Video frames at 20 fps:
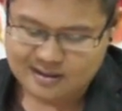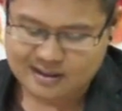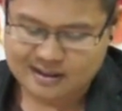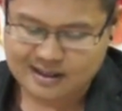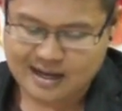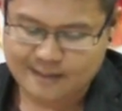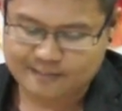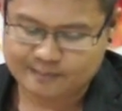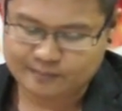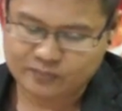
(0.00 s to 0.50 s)
นะ
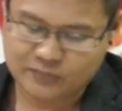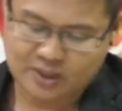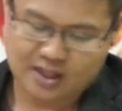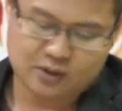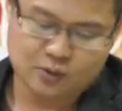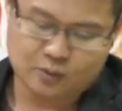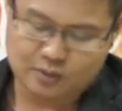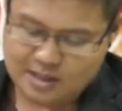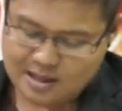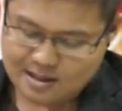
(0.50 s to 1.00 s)
ครับ
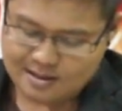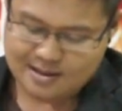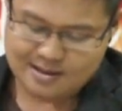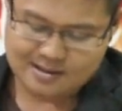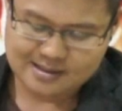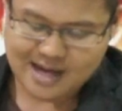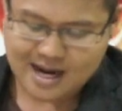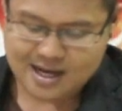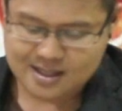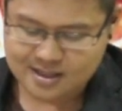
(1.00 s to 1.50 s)
อยู่ในเรือ
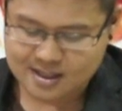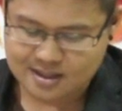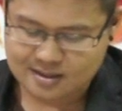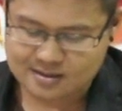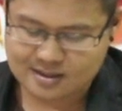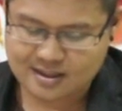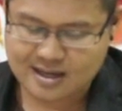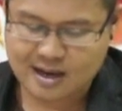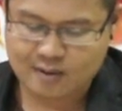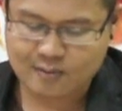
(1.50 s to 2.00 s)
นการเงิน
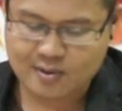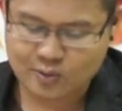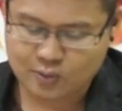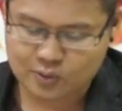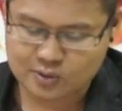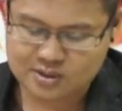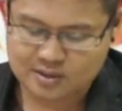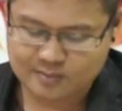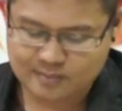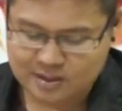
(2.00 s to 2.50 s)
แสดงว่า
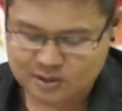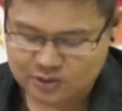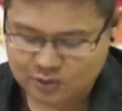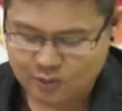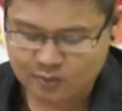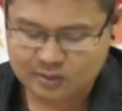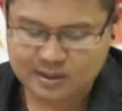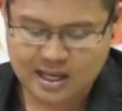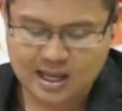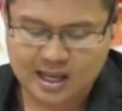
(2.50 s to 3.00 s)
คุณจะมีโช
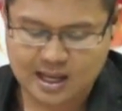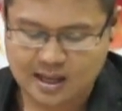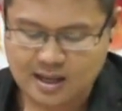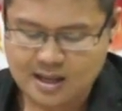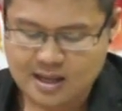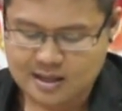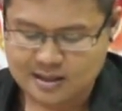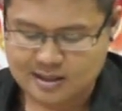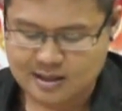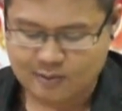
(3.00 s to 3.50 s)
คดี
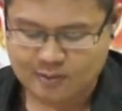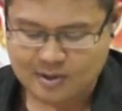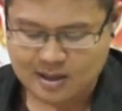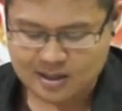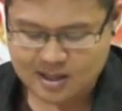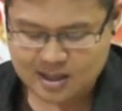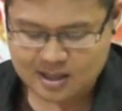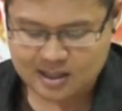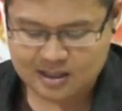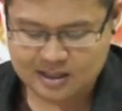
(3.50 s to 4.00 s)
เกี่ยวกับ
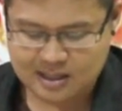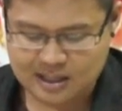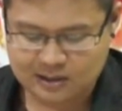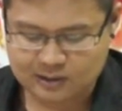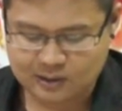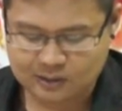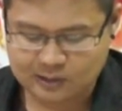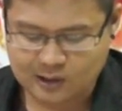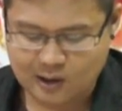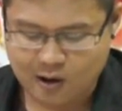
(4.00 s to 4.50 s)
เรื่องเงินเงิน
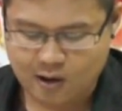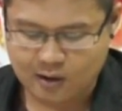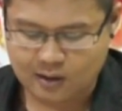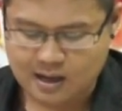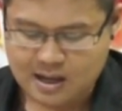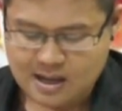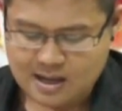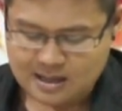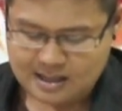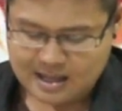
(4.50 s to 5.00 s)
ทองทอง
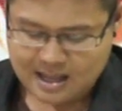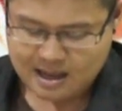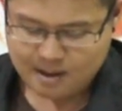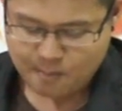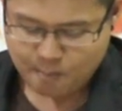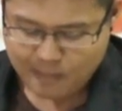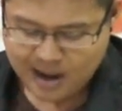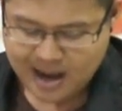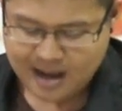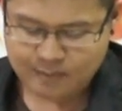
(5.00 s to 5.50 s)
นะ
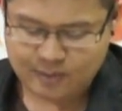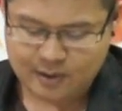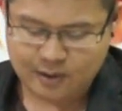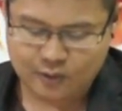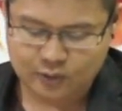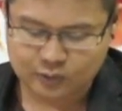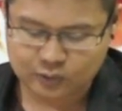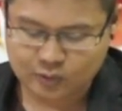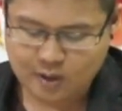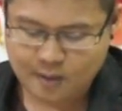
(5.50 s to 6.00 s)
มากกว่า
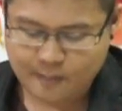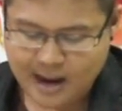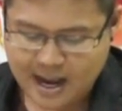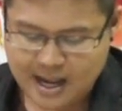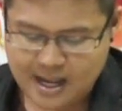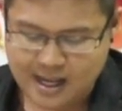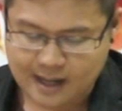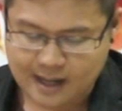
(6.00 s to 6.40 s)
คนทั่วไป